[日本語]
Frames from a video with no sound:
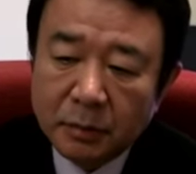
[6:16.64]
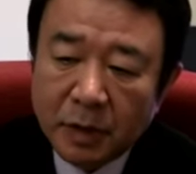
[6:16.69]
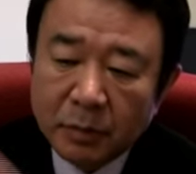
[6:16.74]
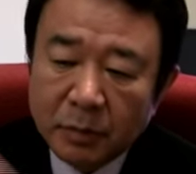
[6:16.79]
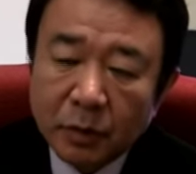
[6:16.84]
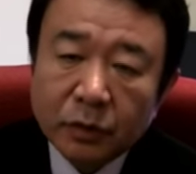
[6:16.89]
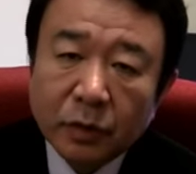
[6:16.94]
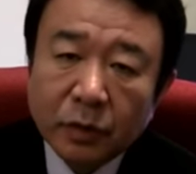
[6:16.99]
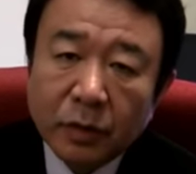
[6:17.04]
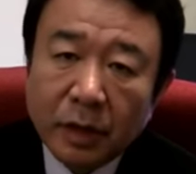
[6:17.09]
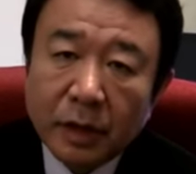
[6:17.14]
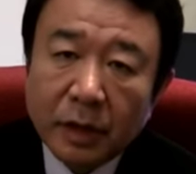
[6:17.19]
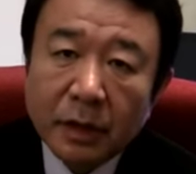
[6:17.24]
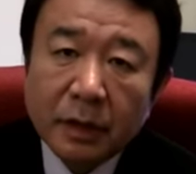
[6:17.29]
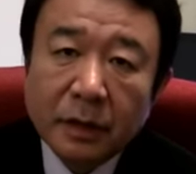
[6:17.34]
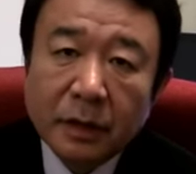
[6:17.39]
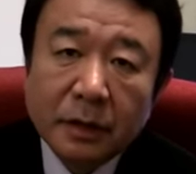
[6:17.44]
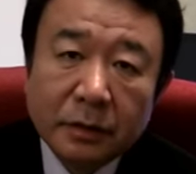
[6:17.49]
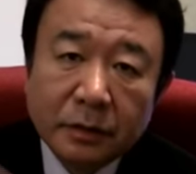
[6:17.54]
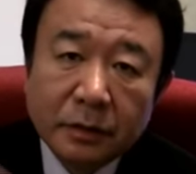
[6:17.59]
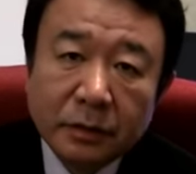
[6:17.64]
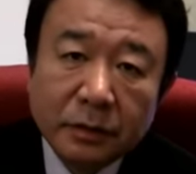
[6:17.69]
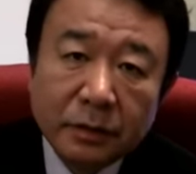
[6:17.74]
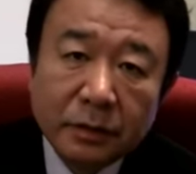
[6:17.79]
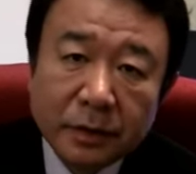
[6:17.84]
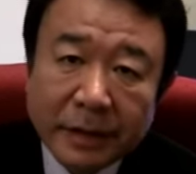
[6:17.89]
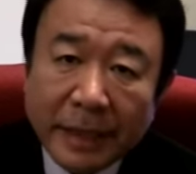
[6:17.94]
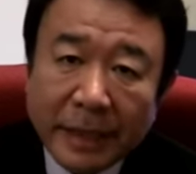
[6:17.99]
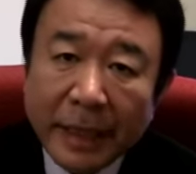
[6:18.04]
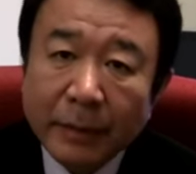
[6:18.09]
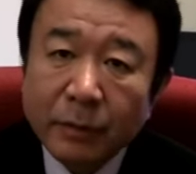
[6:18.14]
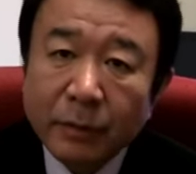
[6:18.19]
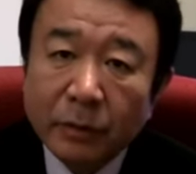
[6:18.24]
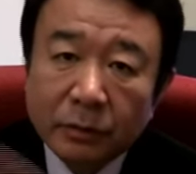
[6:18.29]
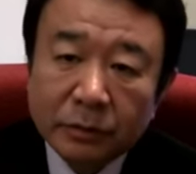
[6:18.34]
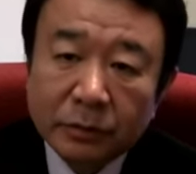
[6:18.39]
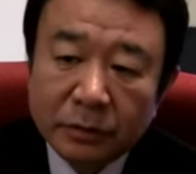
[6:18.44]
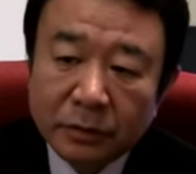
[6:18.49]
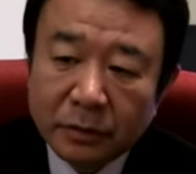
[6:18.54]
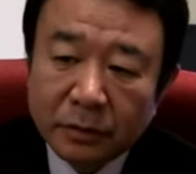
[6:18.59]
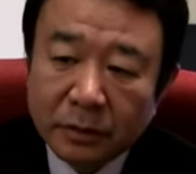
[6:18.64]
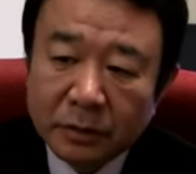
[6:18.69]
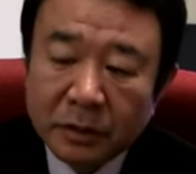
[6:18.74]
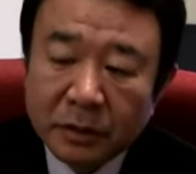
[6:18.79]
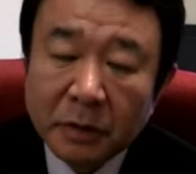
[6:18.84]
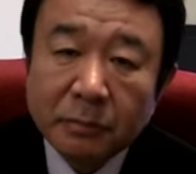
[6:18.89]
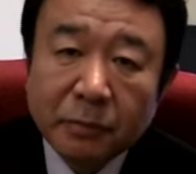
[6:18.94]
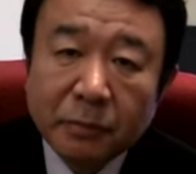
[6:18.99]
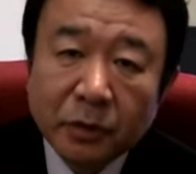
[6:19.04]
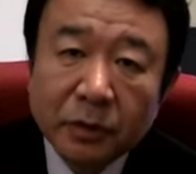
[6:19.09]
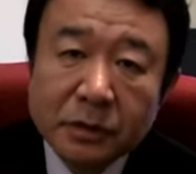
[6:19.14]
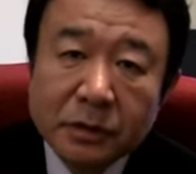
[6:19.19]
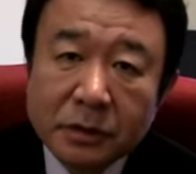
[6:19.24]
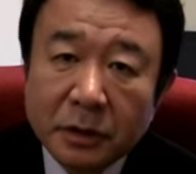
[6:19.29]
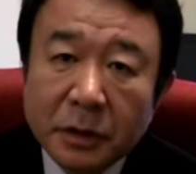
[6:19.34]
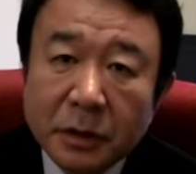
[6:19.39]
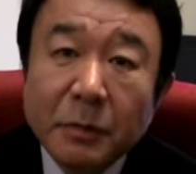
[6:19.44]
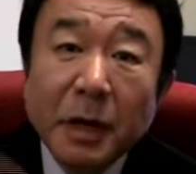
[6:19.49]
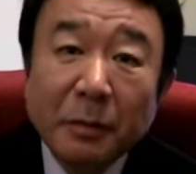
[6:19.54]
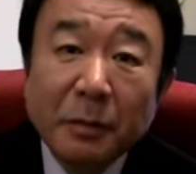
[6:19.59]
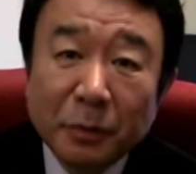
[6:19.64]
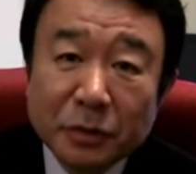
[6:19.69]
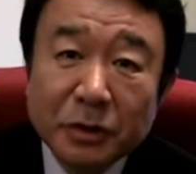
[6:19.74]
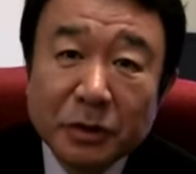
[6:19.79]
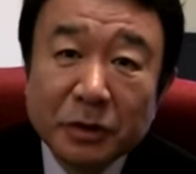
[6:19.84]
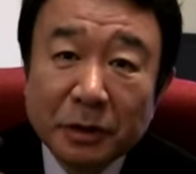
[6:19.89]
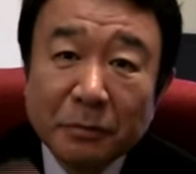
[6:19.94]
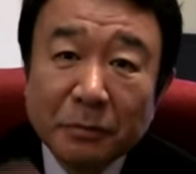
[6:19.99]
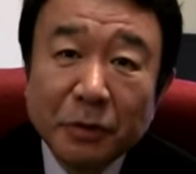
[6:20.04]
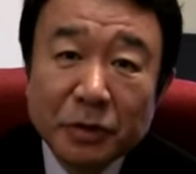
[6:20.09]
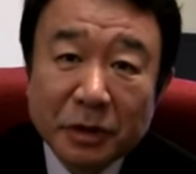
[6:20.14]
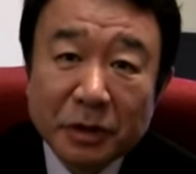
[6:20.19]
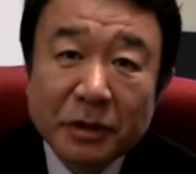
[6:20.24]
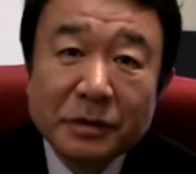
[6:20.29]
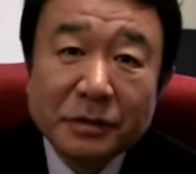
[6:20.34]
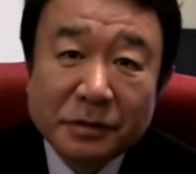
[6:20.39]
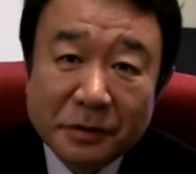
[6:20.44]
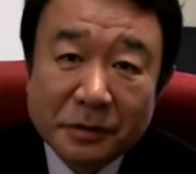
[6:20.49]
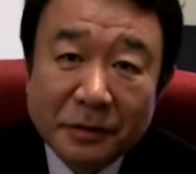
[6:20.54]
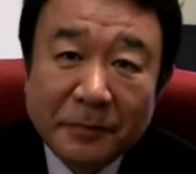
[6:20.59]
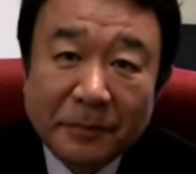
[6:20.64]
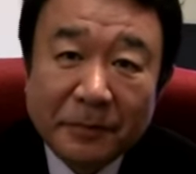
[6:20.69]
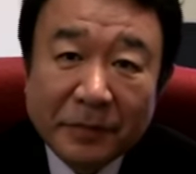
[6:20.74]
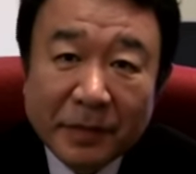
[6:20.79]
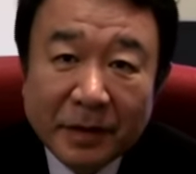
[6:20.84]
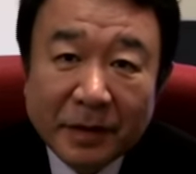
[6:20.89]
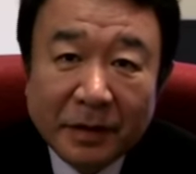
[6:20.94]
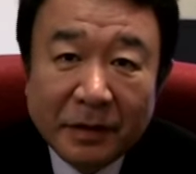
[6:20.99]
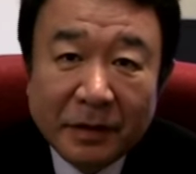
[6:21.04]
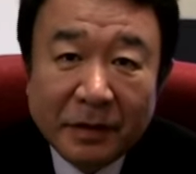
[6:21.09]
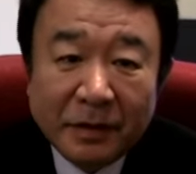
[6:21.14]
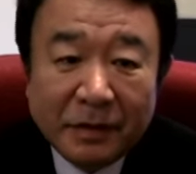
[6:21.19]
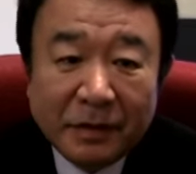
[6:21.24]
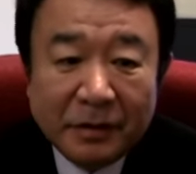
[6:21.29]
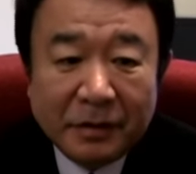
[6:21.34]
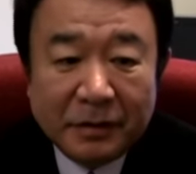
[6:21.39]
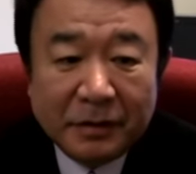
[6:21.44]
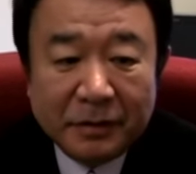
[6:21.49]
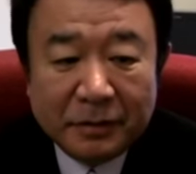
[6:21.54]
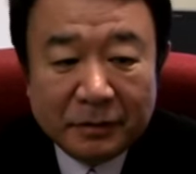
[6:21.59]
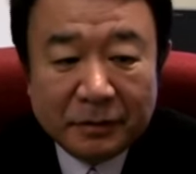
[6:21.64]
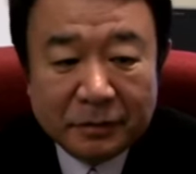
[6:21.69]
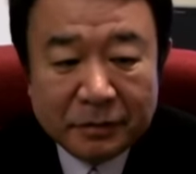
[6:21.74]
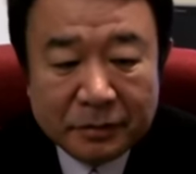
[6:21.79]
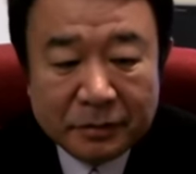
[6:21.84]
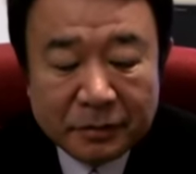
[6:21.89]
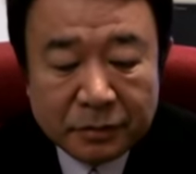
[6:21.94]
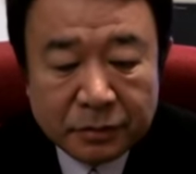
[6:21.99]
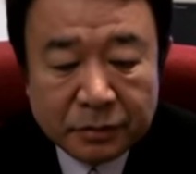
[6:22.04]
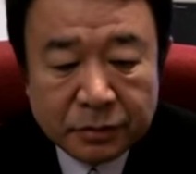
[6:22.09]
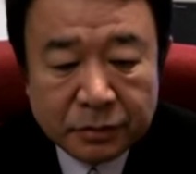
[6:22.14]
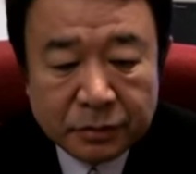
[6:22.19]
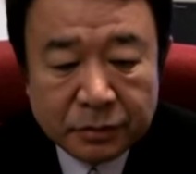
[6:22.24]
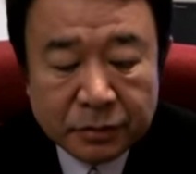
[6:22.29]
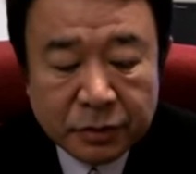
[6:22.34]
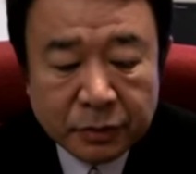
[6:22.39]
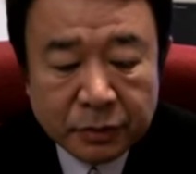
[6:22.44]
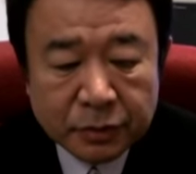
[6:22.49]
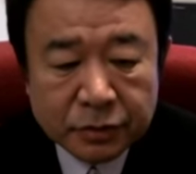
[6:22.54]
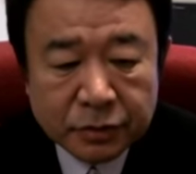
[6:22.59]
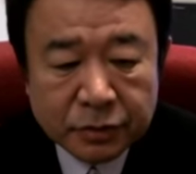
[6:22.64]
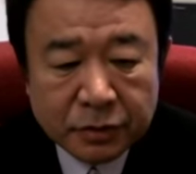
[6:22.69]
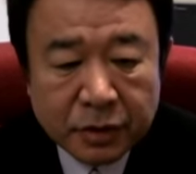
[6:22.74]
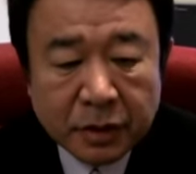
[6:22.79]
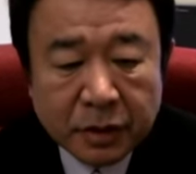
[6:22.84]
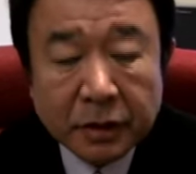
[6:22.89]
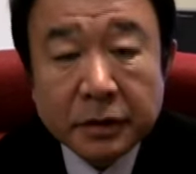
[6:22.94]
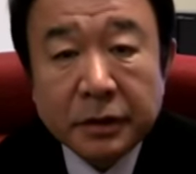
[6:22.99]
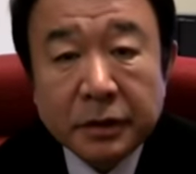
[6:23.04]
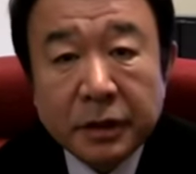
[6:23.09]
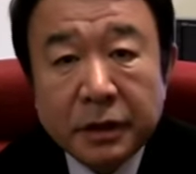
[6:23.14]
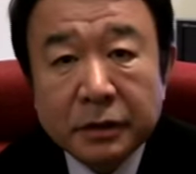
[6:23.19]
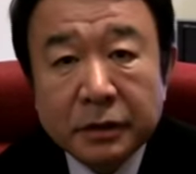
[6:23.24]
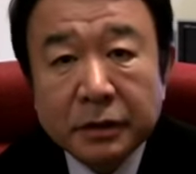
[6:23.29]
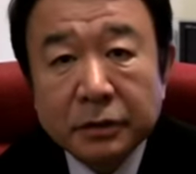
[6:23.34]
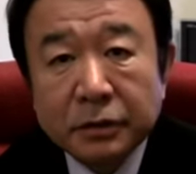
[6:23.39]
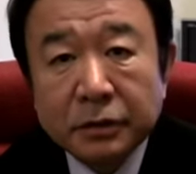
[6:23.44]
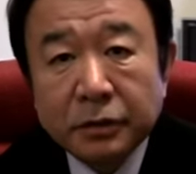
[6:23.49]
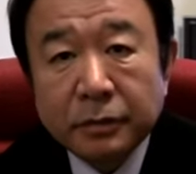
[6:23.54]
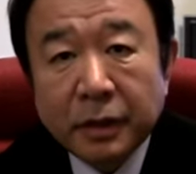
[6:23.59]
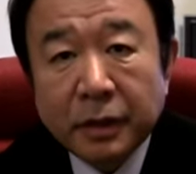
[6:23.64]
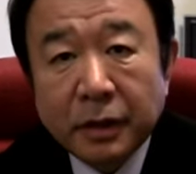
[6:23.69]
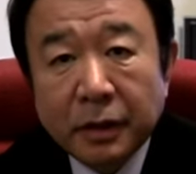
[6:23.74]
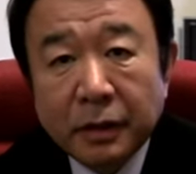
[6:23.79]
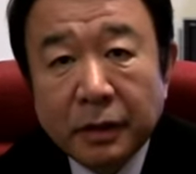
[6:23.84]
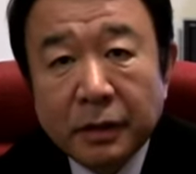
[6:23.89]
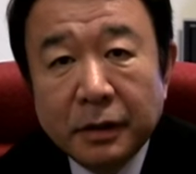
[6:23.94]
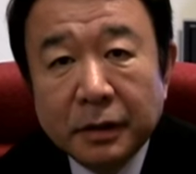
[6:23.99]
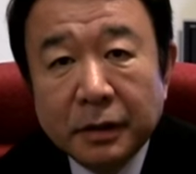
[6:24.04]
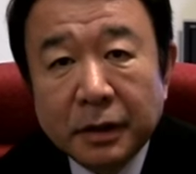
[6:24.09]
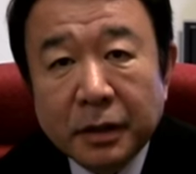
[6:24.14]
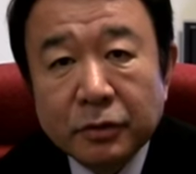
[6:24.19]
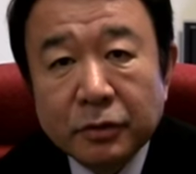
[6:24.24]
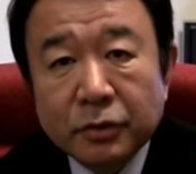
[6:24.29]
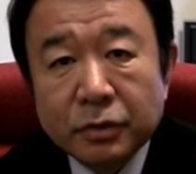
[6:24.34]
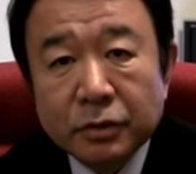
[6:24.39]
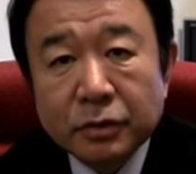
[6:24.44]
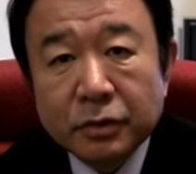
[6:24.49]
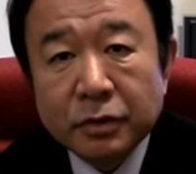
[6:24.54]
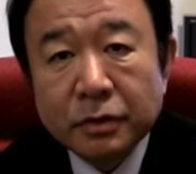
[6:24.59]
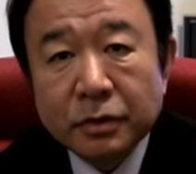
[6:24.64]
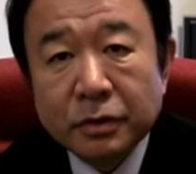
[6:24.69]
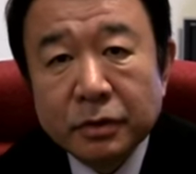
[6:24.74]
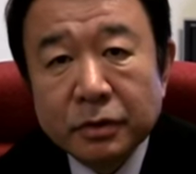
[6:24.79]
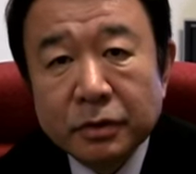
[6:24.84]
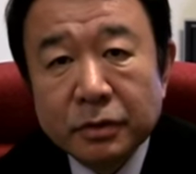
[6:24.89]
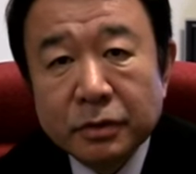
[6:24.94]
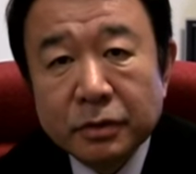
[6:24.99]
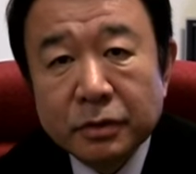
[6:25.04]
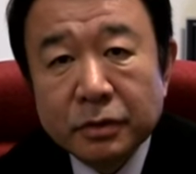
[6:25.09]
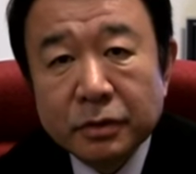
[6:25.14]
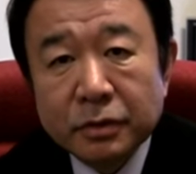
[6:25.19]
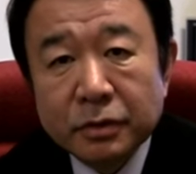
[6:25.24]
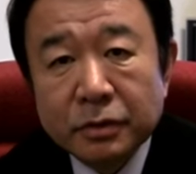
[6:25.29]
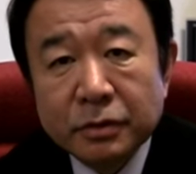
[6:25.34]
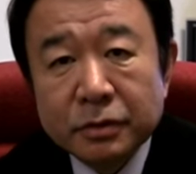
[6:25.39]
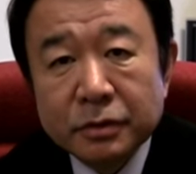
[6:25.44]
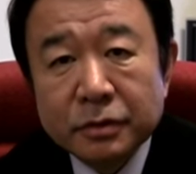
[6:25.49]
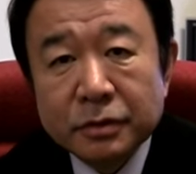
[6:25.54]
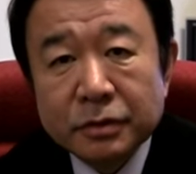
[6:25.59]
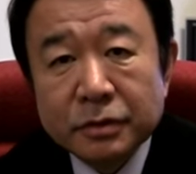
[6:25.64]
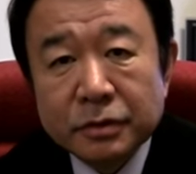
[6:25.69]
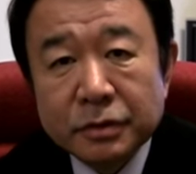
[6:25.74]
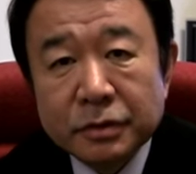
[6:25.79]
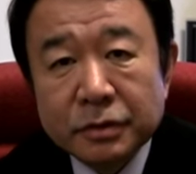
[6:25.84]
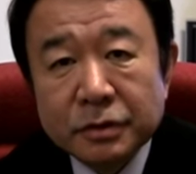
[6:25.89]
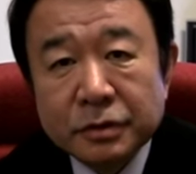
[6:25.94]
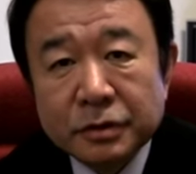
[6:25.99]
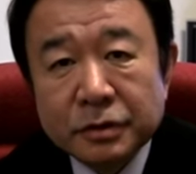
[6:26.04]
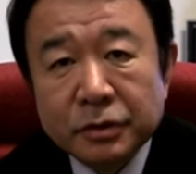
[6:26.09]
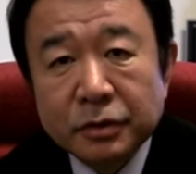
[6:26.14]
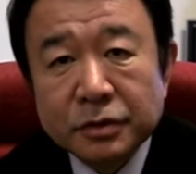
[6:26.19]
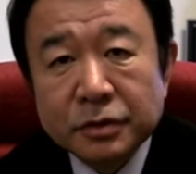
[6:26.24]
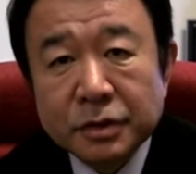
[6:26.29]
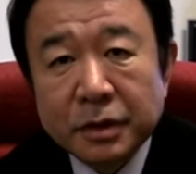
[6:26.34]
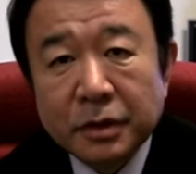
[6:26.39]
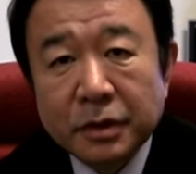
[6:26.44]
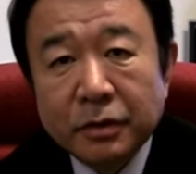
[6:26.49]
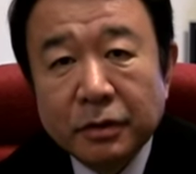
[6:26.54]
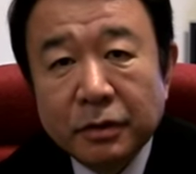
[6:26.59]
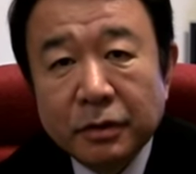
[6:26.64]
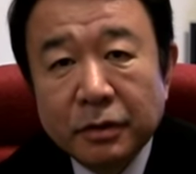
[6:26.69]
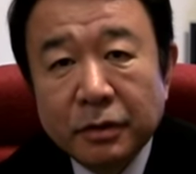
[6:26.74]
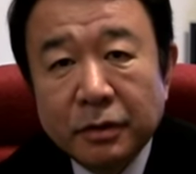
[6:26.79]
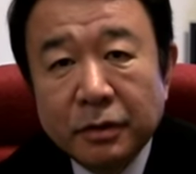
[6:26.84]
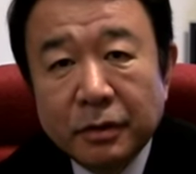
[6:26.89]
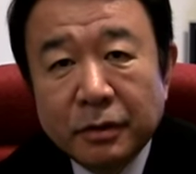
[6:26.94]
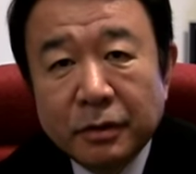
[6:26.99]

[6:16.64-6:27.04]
まあ元はあのケーブルっていうのは電報ですけど今はもちろん電報じゃないんですよあのでもその中にね例えば各国の指導者への